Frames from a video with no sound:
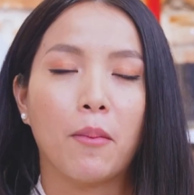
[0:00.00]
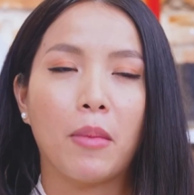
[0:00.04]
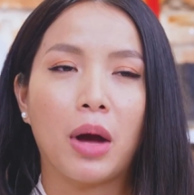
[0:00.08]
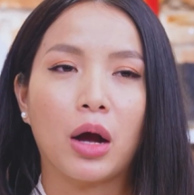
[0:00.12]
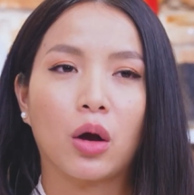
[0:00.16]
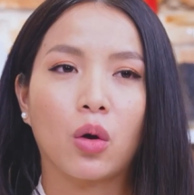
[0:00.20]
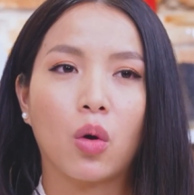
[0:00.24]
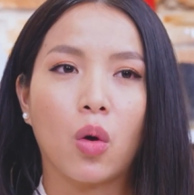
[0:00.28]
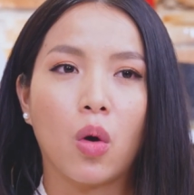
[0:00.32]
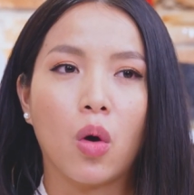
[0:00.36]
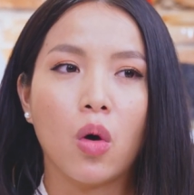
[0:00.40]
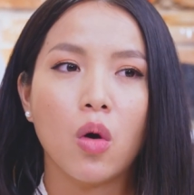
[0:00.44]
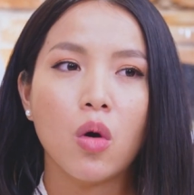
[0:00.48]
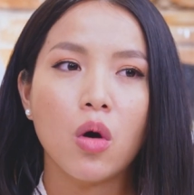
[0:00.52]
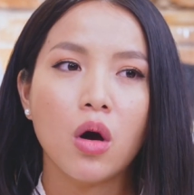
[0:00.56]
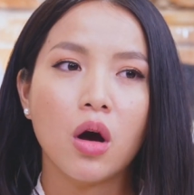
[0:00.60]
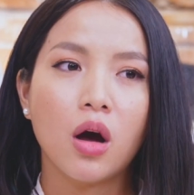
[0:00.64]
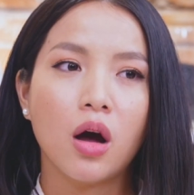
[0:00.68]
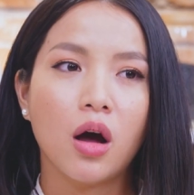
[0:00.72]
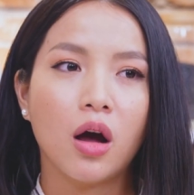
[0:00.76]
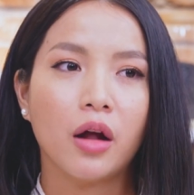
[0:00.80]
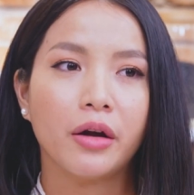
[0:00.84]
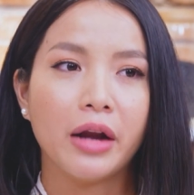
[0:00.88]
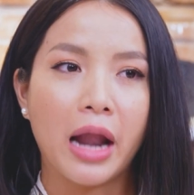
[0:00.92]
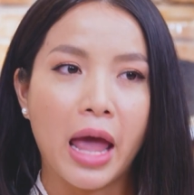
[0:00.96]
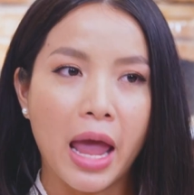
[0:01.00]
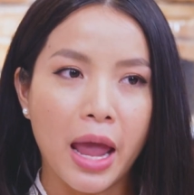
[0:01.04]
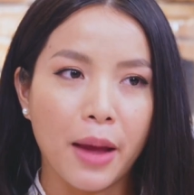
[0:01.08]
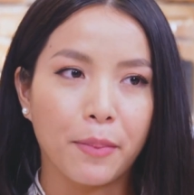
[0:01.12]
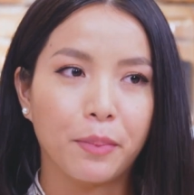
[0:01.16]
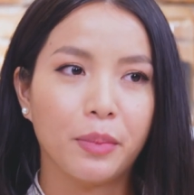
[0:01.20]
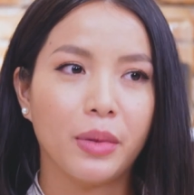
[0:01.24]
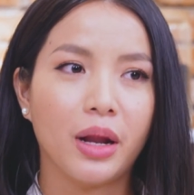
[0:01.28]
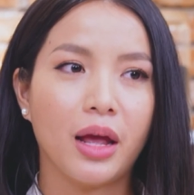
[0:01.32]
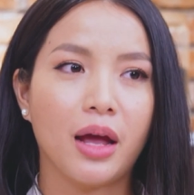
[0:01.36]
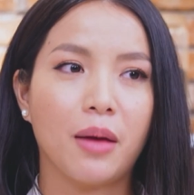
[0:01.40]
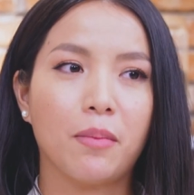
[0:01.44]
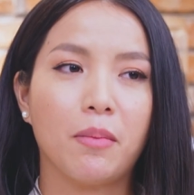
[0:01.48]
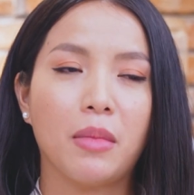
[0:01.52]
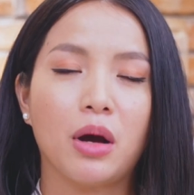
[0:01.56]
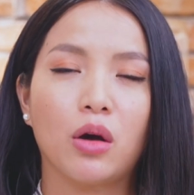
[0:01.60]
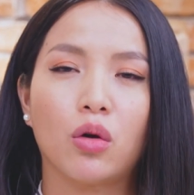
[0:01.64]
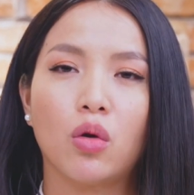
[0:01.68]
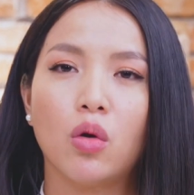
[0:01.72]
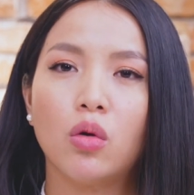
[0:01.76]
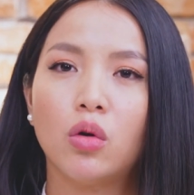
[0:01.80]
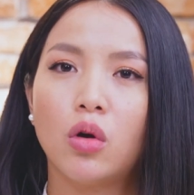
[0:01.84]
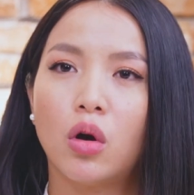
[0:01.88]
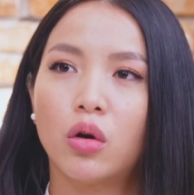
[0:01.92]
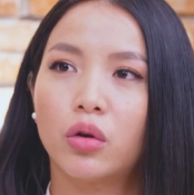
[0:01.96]
mà cổ à, đẹp nè mà
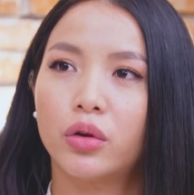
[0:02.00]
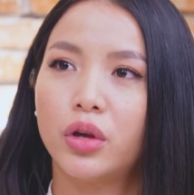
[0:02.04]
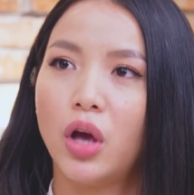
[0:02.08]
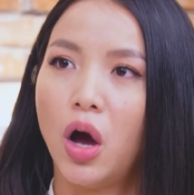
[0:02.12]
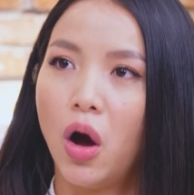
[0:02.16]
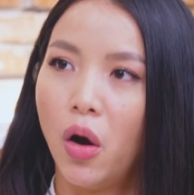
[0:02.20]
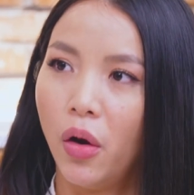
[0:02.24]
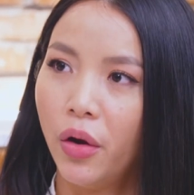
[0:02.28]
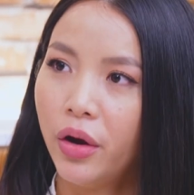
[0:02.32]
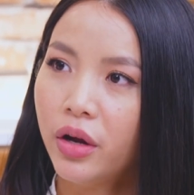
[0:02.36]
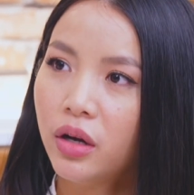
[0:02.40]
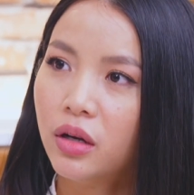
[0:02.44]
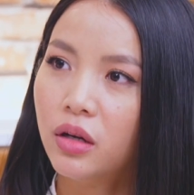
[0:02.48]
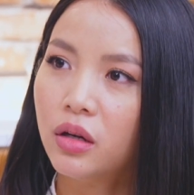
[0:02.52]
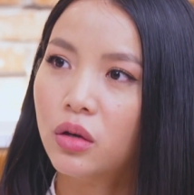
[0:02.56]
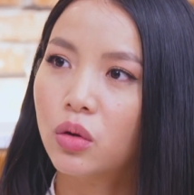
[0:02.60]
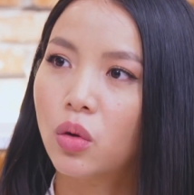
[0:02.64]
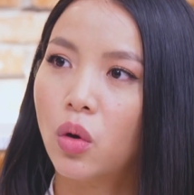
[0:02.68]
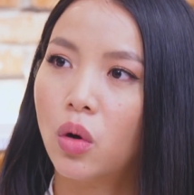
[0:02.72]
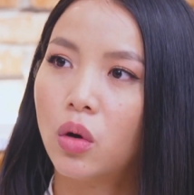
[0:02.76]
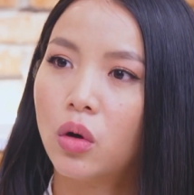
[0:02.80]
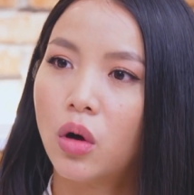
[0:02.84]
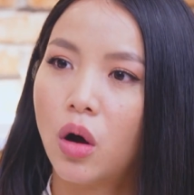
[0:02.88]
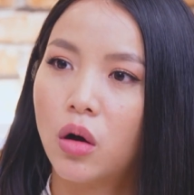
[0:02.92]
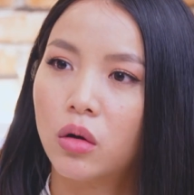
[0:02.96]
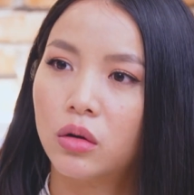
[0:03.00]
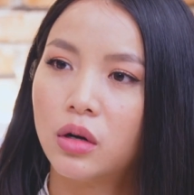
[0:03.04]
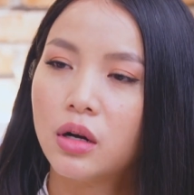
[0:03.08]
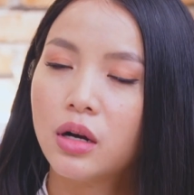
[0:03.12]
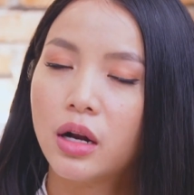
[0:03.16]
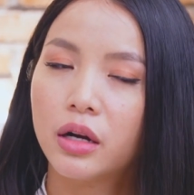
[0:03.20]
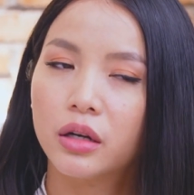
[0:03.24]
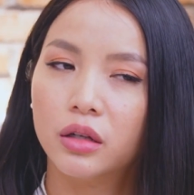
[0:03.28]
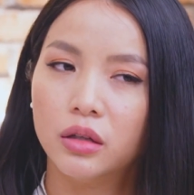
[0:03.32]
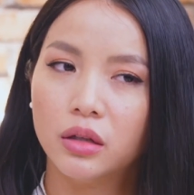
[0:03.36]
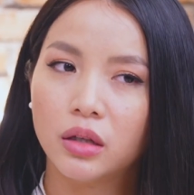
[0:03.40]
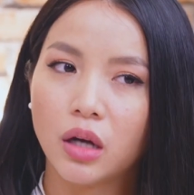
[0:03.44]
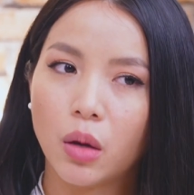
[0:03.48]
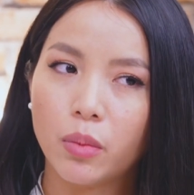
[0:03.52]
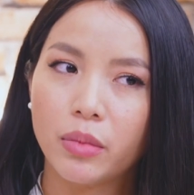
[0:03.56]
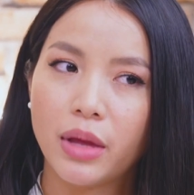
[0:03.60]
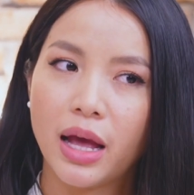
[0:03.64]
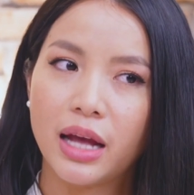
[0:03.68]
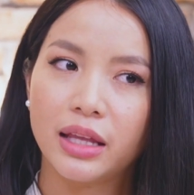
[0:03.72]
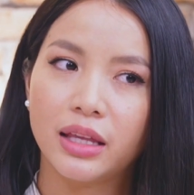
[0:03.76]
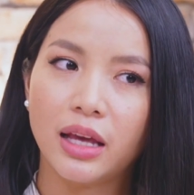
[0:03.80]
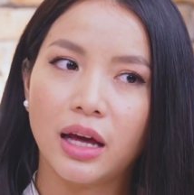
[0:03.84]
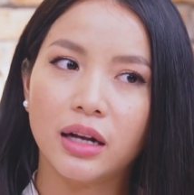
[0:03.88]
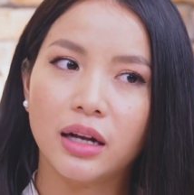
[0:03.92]
cổ còn giỏi nữa cổ còn rất là nữ công gia